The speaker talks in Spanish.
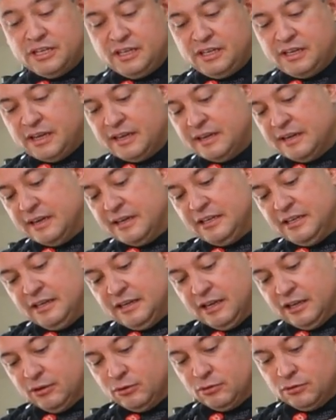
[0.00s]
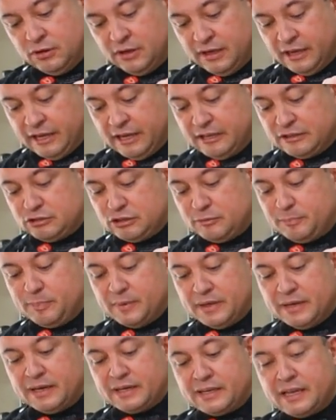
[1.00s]
y enharinado. ¿Esto es
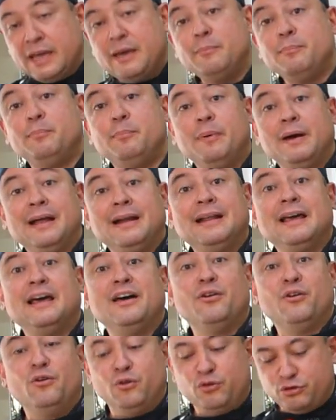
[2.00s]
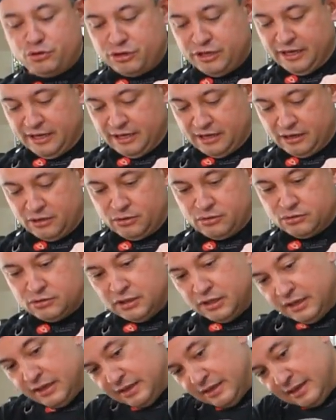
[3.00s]
para qué? Para hornearlo
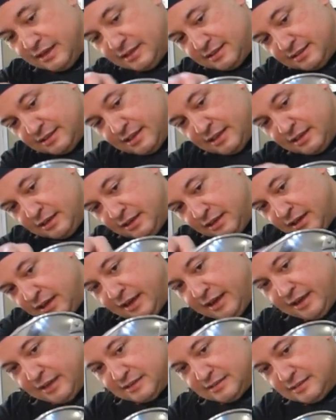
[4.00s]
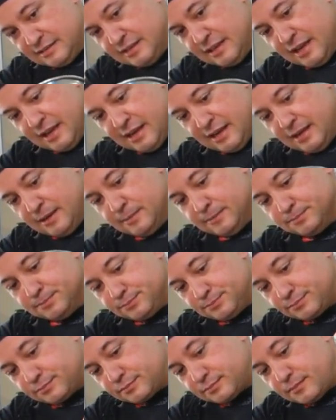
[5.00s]
y hacer
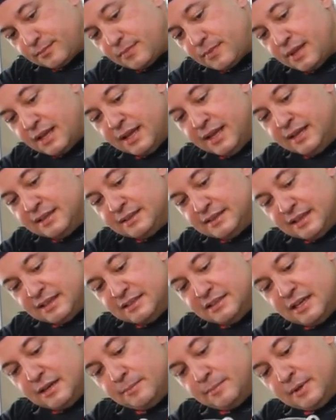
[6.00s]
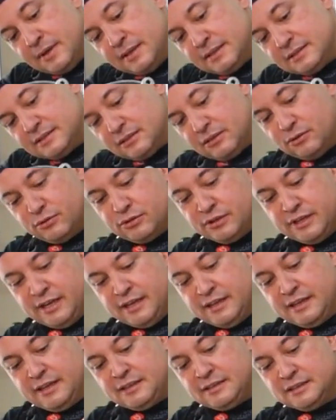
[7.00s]
estas yemas
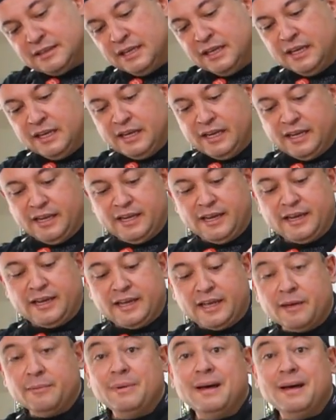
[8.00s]
horneadas eh, que